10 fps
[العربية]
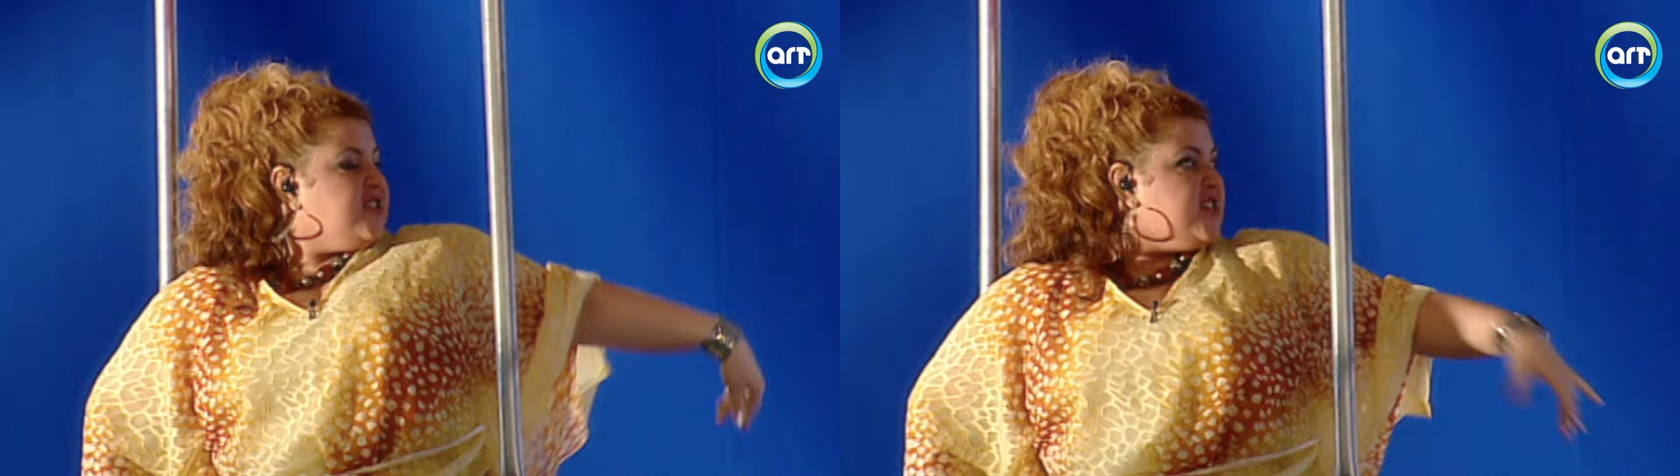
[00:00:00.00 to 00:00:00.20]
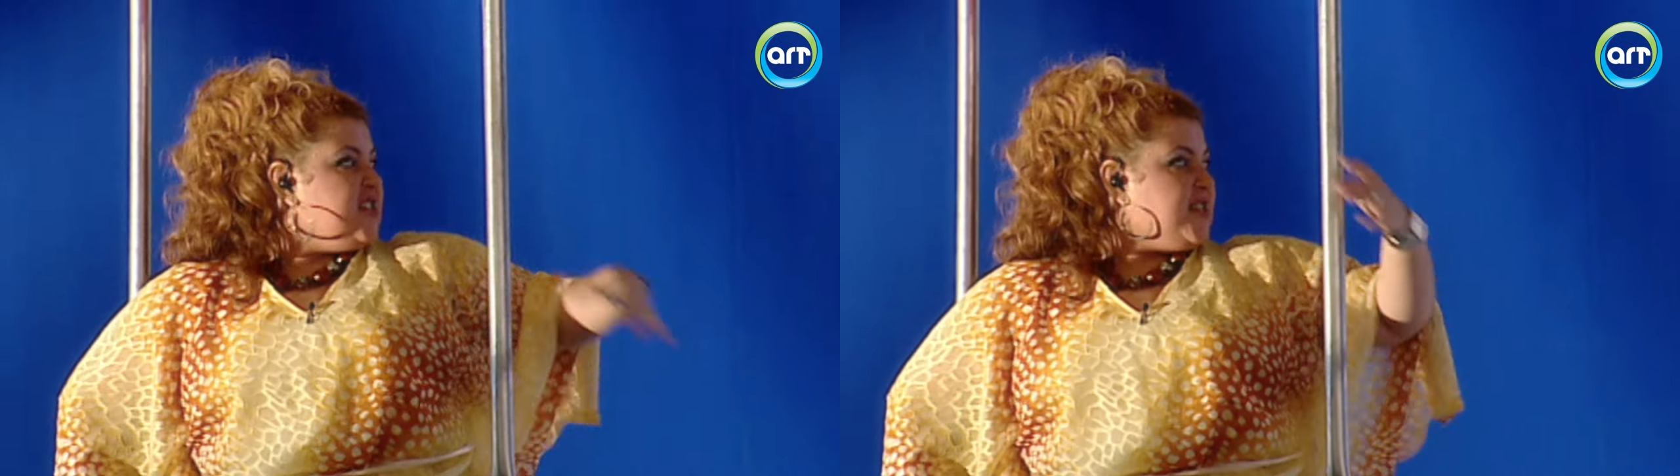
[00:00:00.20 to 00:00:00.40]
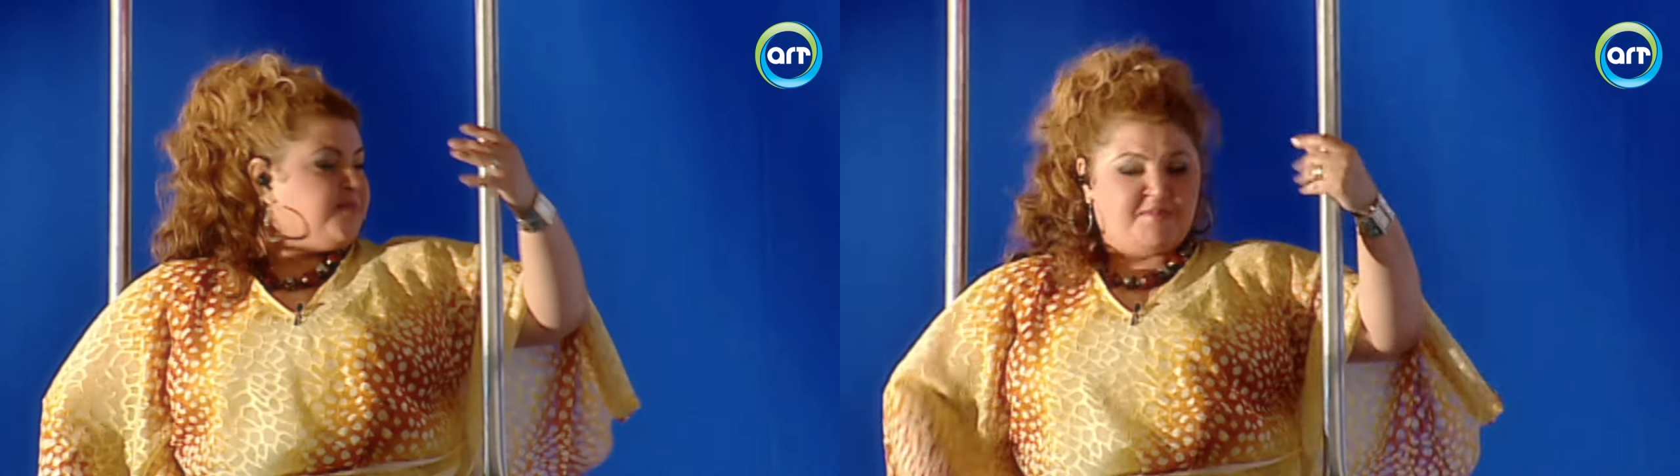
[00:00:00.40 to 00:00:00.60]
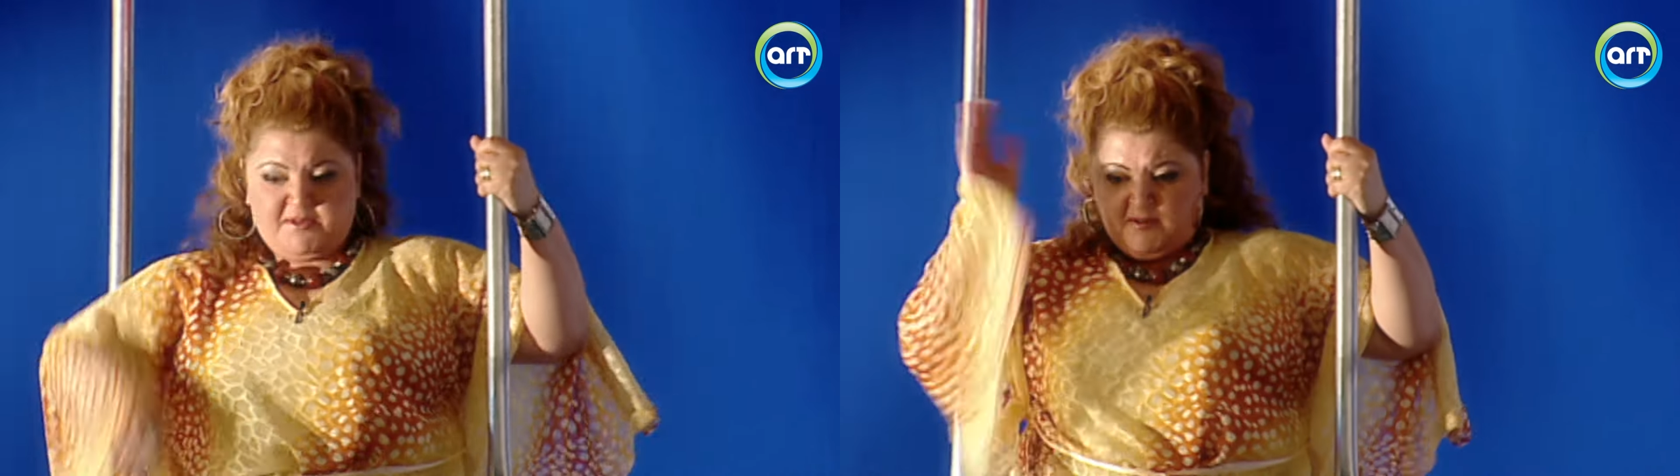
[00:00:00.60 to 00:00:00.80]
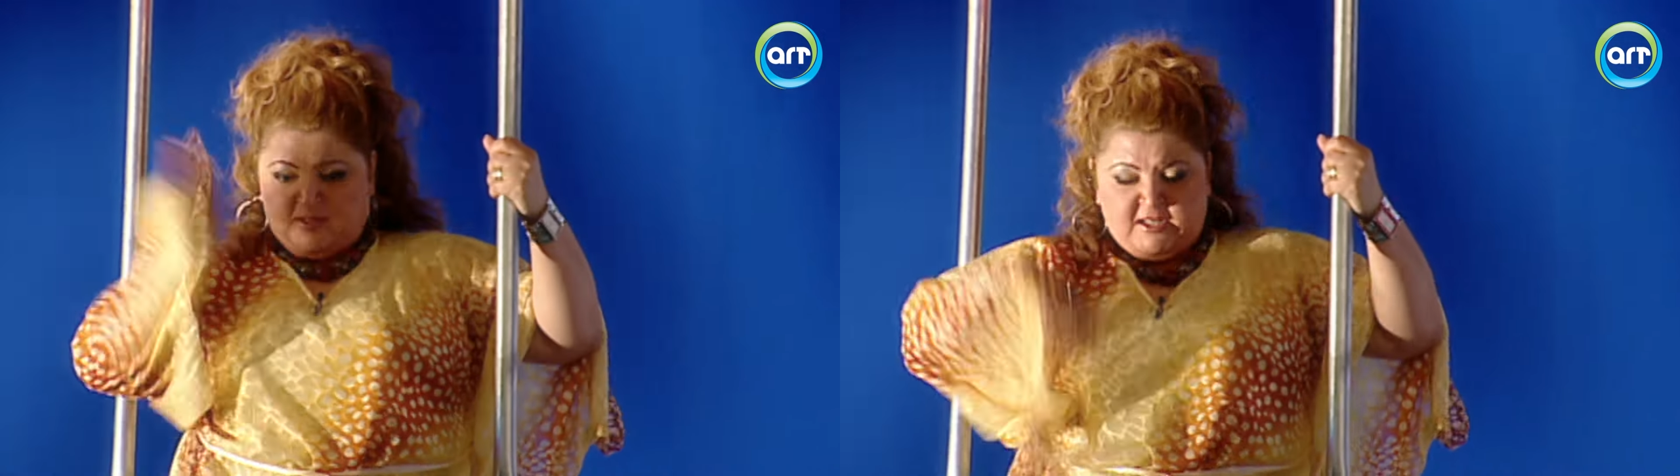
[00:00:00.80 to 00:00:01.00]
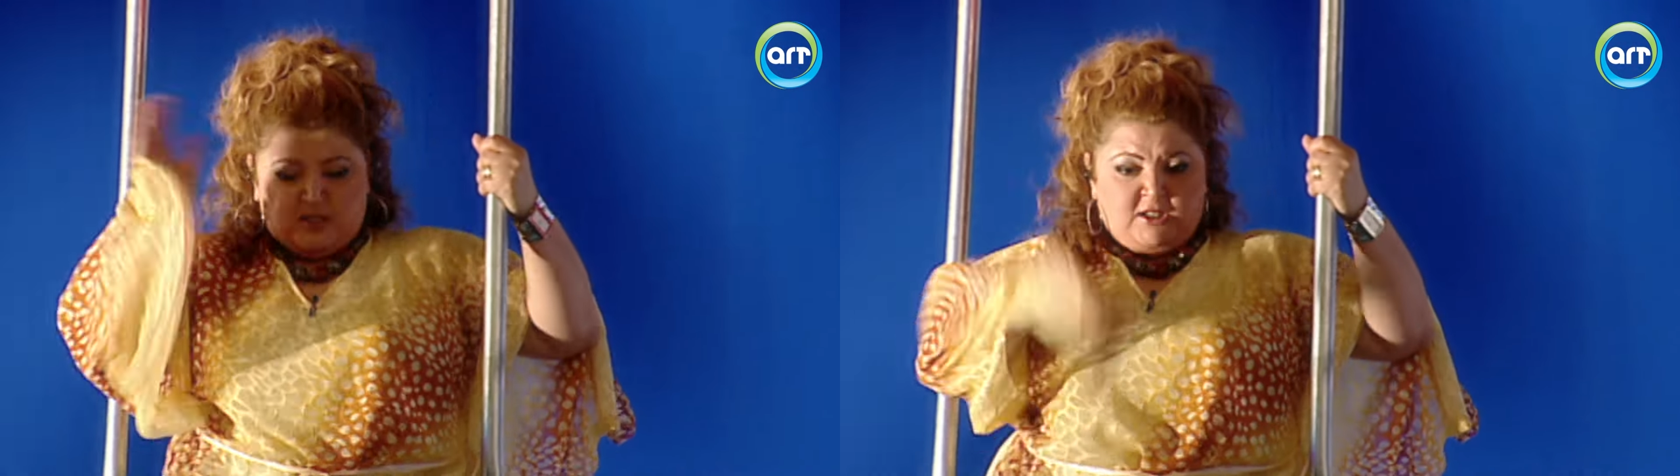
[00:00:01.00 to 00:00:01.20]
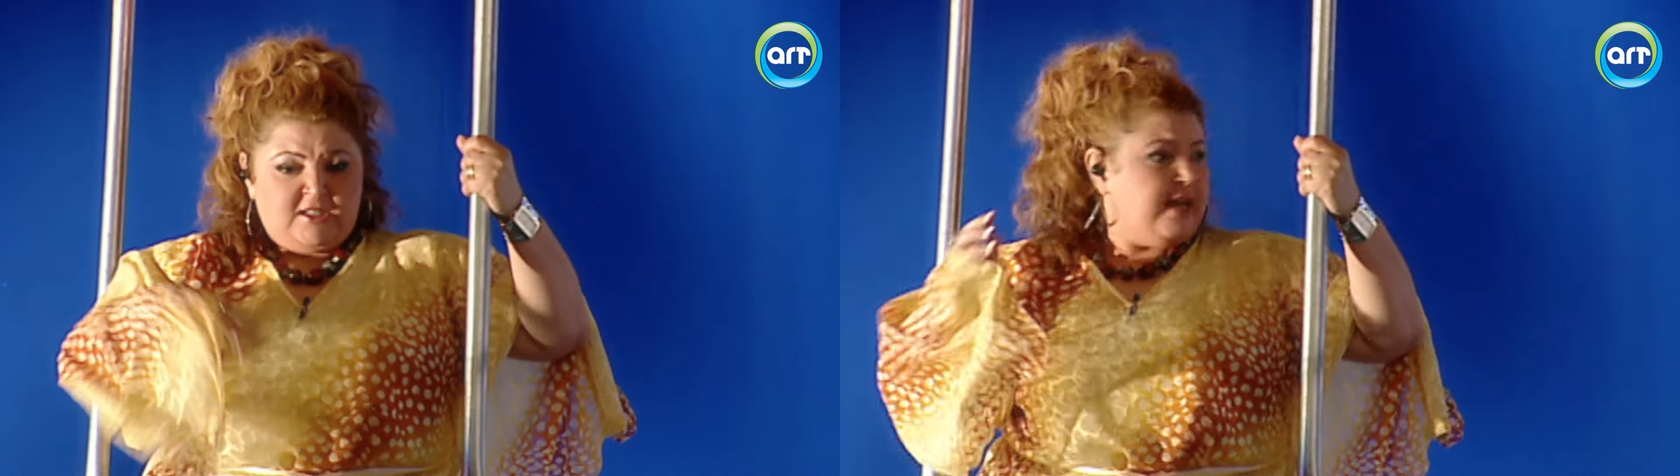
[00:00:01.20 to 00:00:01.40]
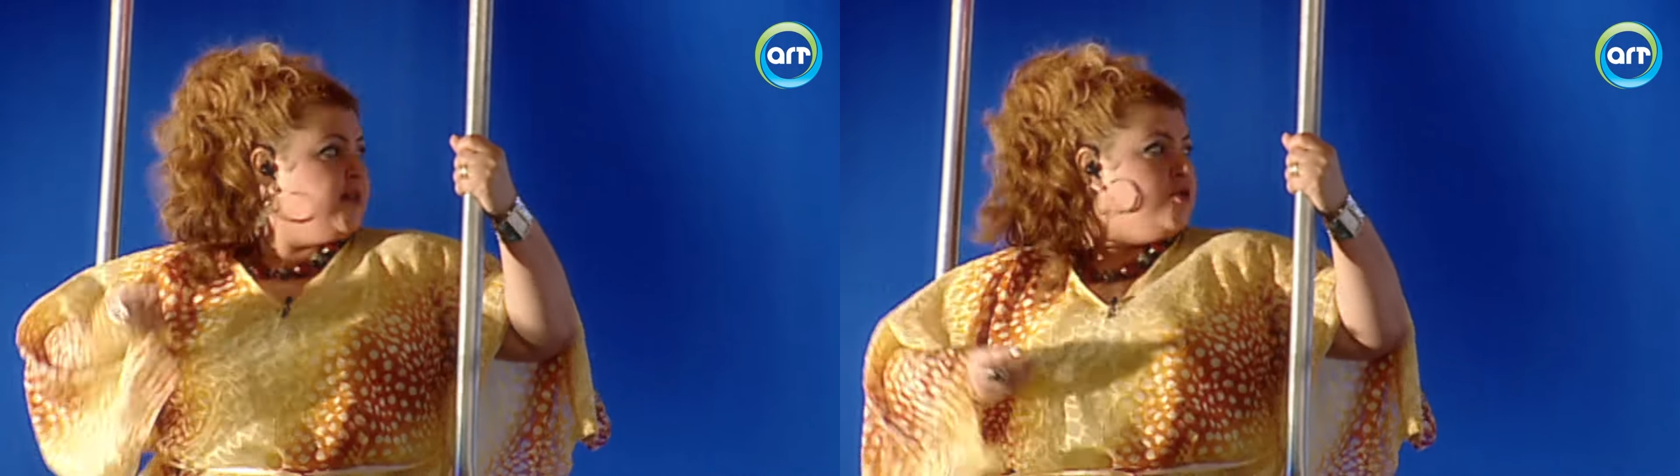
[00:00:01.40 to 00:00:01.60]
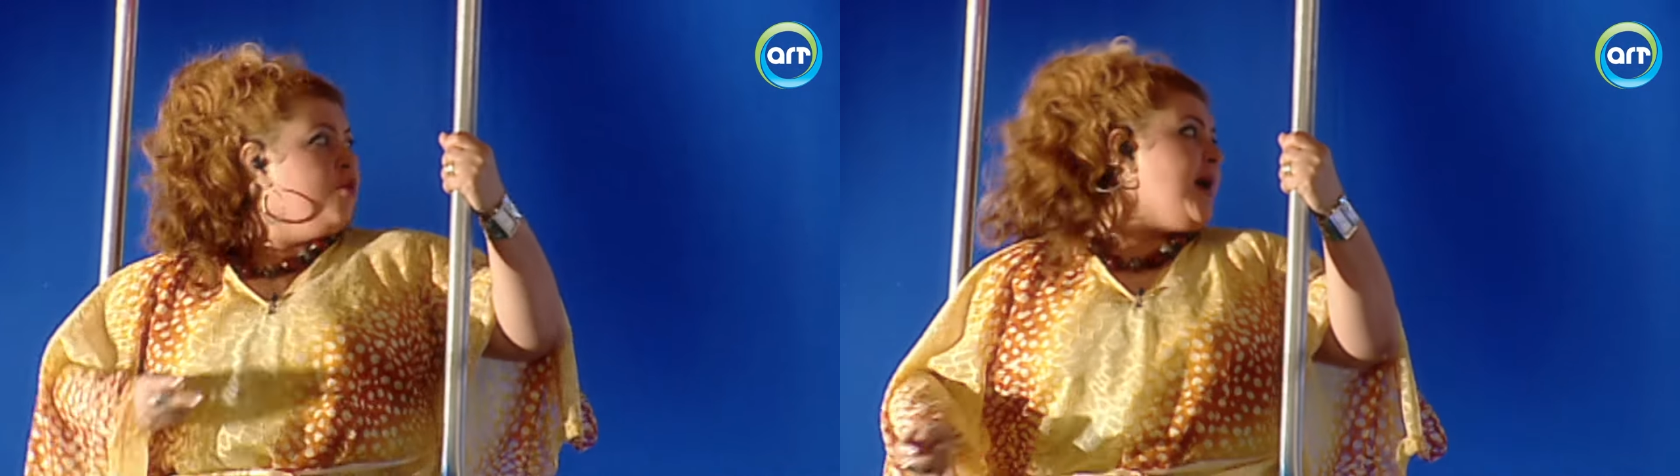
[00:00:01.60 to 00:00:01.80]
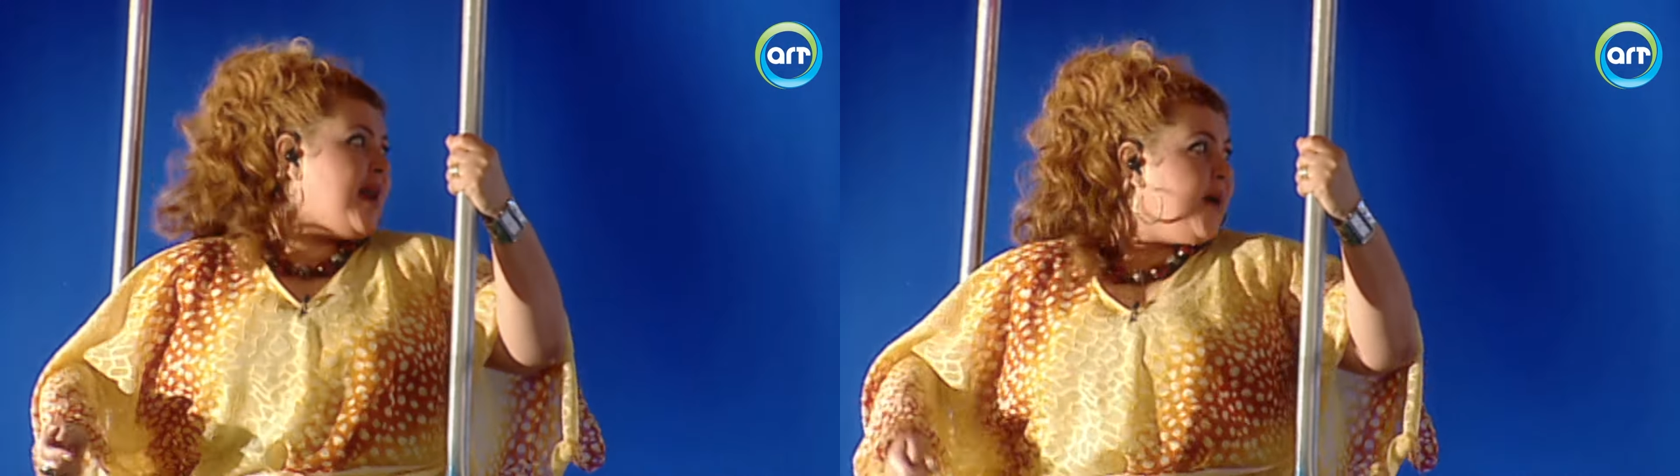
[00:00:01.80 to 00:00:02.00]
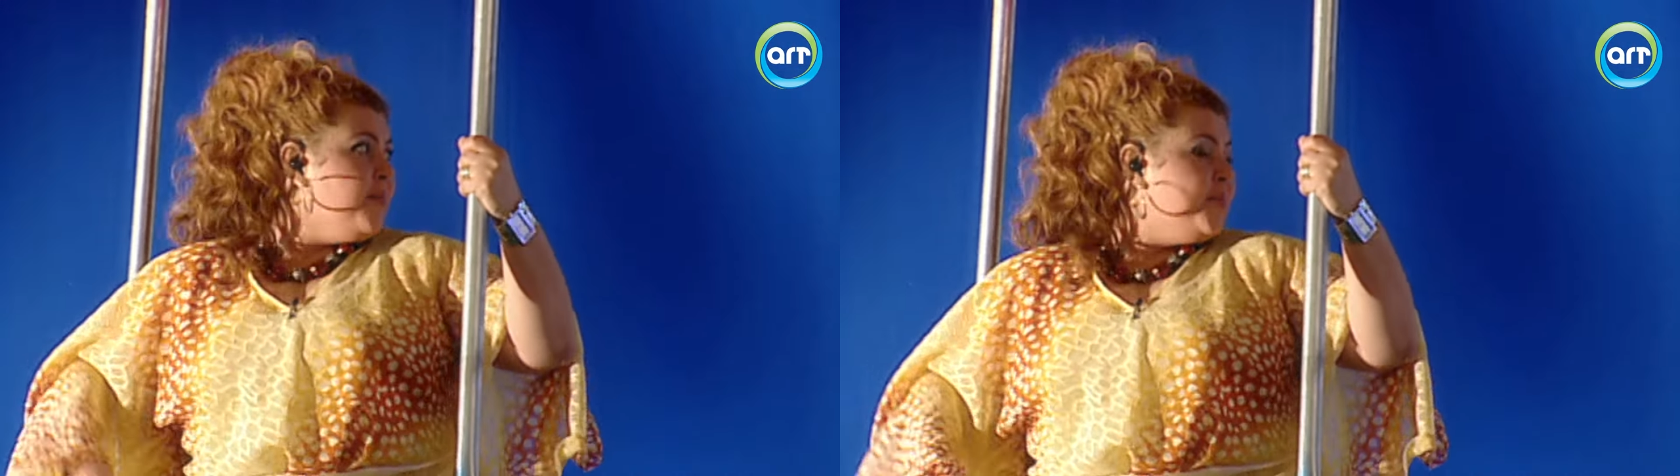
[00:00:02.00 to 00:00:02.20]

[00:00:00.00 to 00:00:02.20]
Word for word: العب انزل قوم العب